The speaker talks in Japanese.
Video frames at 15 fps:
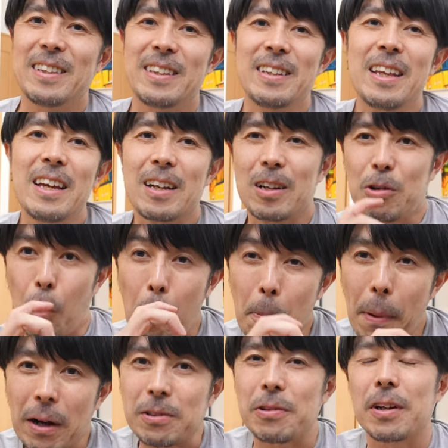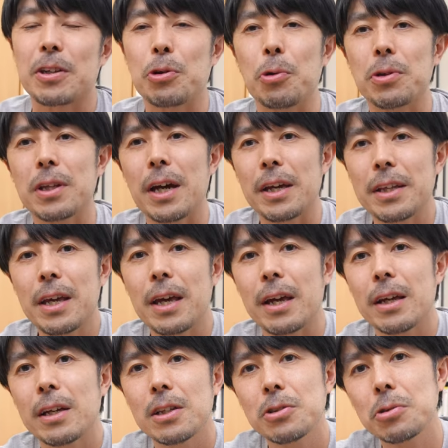で、コンパクトな筐体
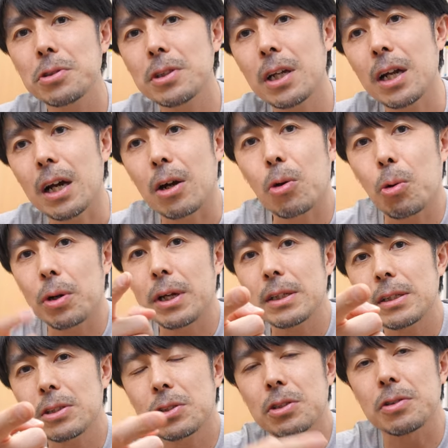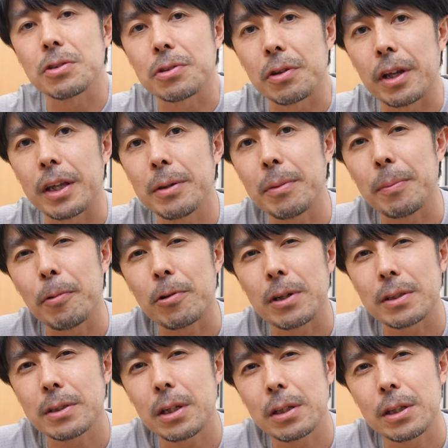で、そしたらこれがつくんですよね。今
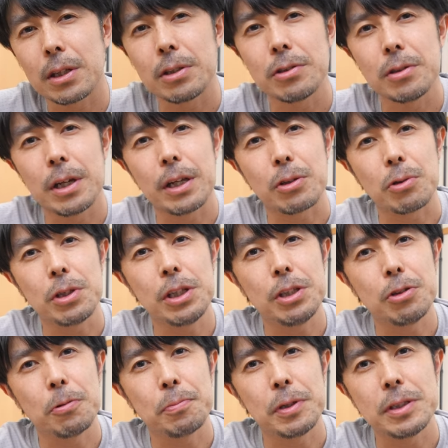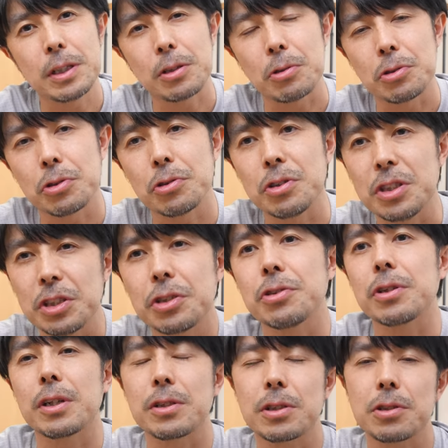僕が使っている、E の PZ10
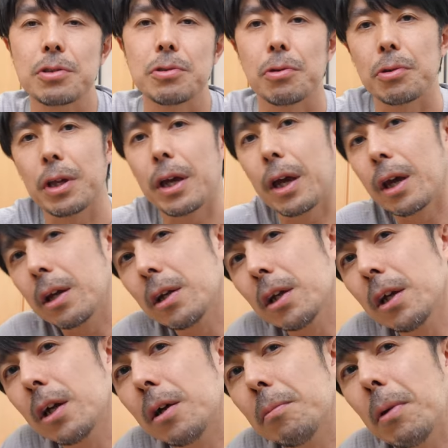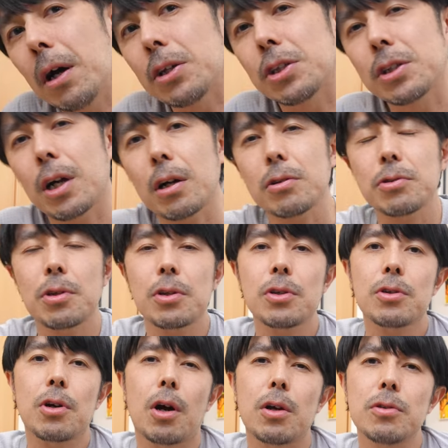20がつくので、まあ比較
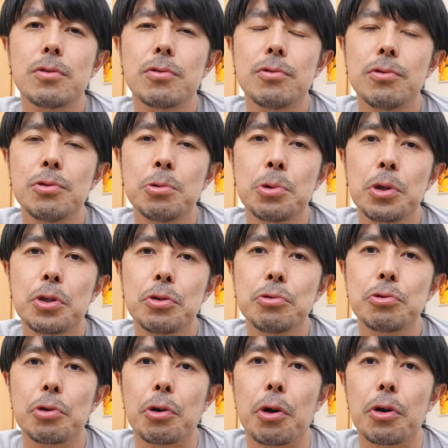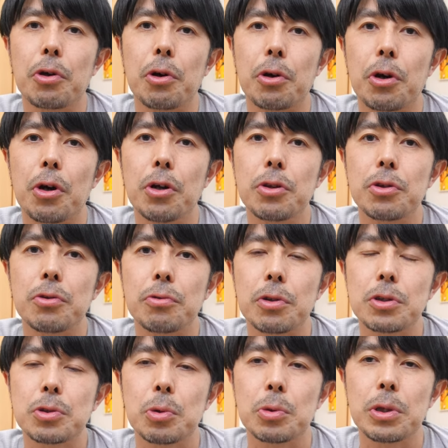的軽く運用できるんじゃないかなっていう
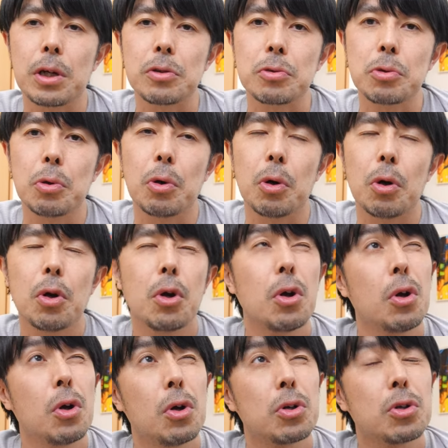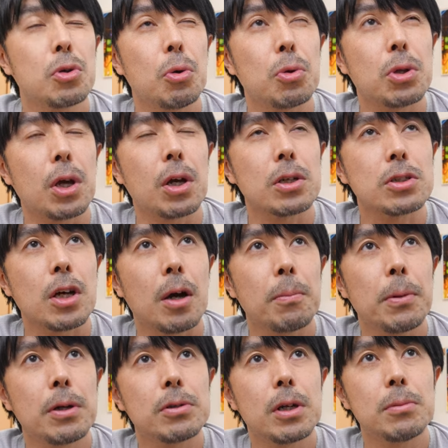ね、そうなると、筐体が
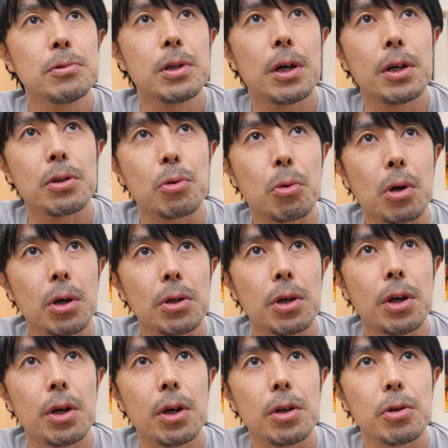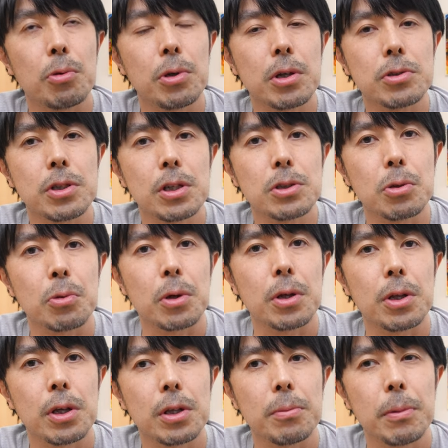300g 台とかで、400ジャストと
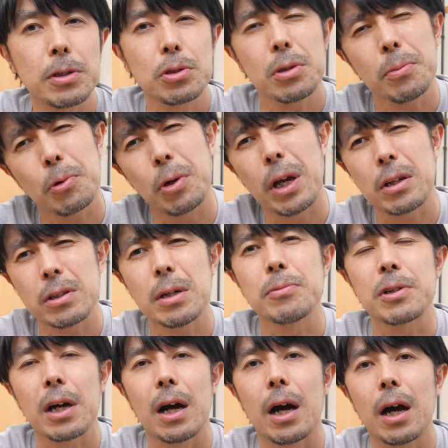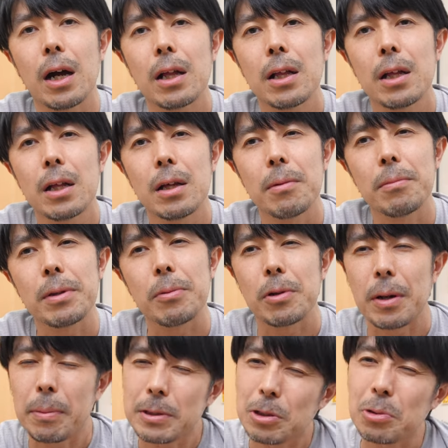かで、まあそれでも 500g か。で
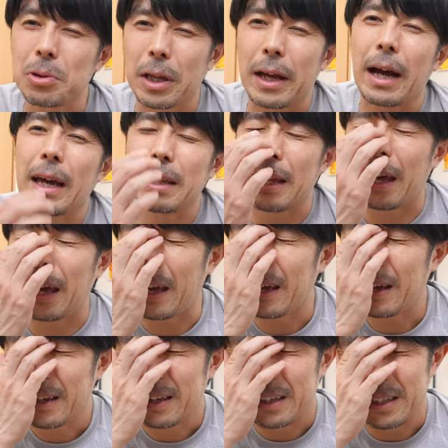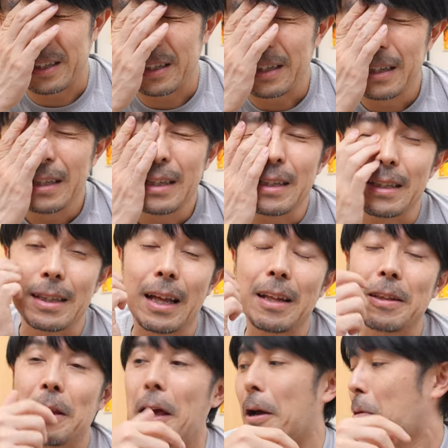もやっぱちょっとでかいね。な
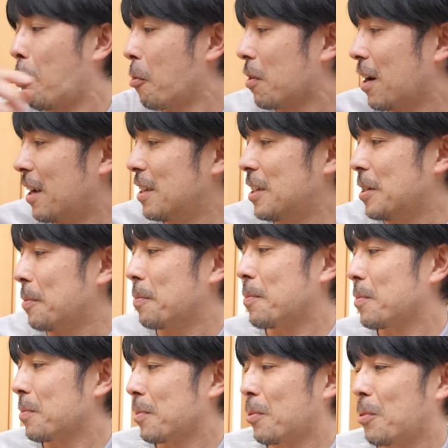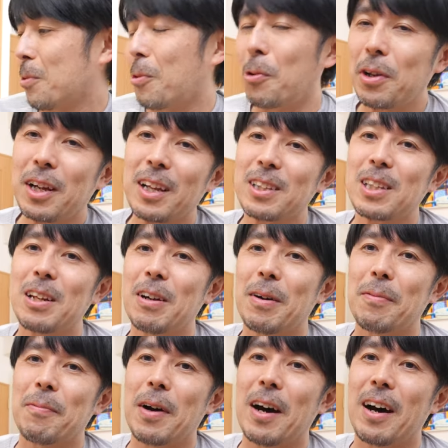んで今回、これ買ったの
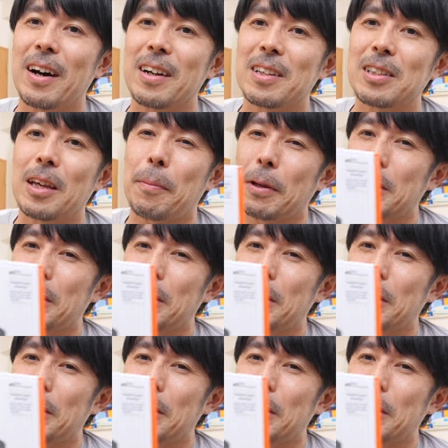はまあ、やっ